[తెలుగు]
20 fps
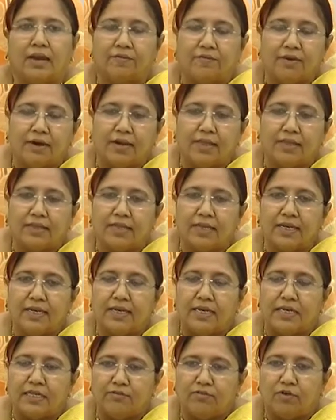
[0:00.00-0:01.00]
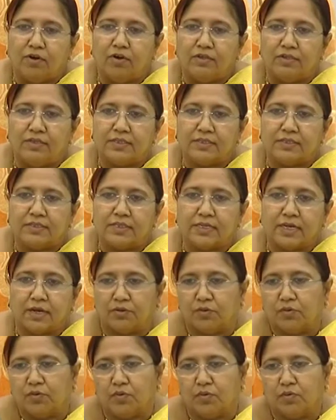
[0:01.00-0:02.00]
వాళ్ళందరినీ ఇన్వాల్వ్ చేసి
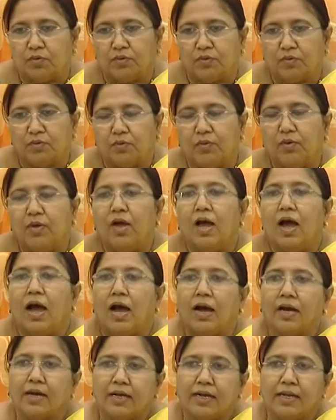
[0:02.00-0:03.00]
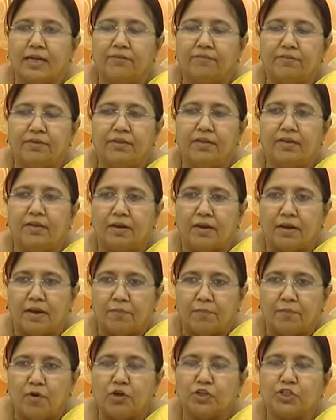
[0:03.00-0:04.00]
కనుక్కోవటం అక్కడ ఏమైనా
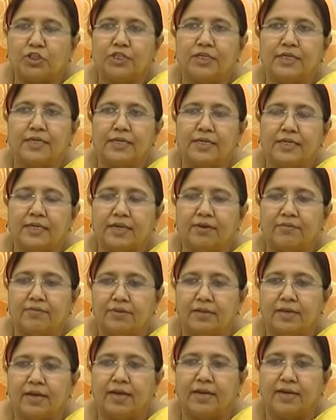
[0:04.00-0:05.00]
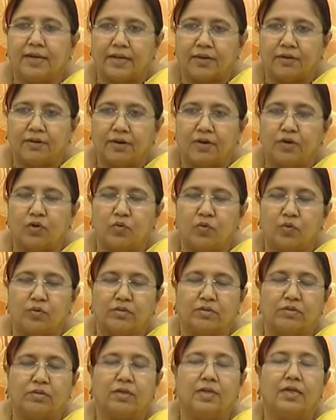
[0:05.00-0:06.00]
అబార్షన్ రేట్ ఏమైనా ఎక్కడ ఎక్కువ
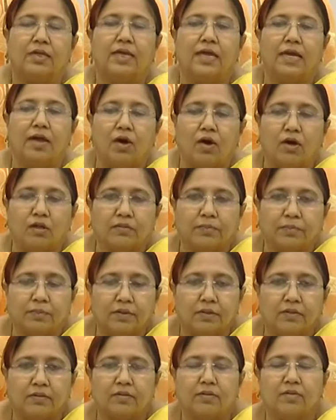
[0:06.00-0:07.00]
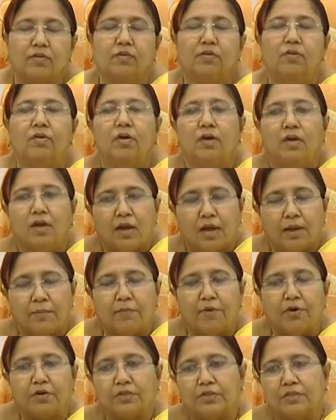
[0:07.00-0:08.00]
వస్తుంది ఏ హాస్పిటల్స్లో
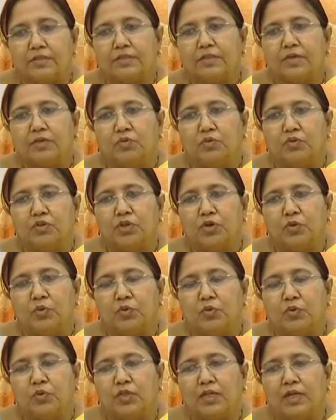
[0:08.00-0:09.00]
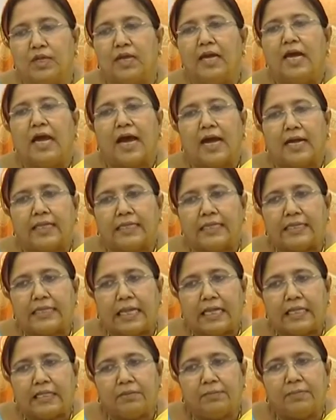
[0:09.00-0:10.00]
అబార్షన్స్ ఎక్కువ జరుగుతున్నాయి అనే
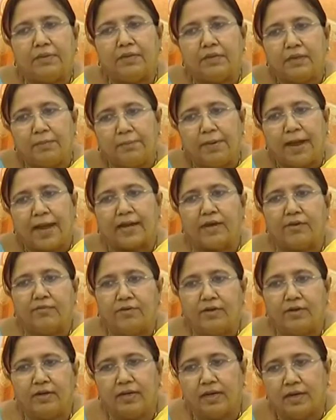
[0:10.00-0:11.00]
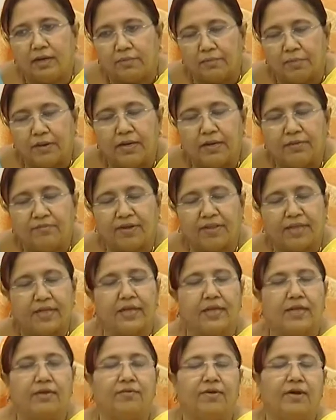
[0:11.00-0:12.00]
దాన్ని బట్టి బ్యాక్వర్డ్గా మళ్ళీ
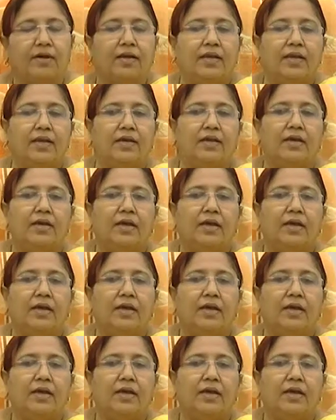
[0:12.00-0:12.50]
వెనక్కి వెళ్ళి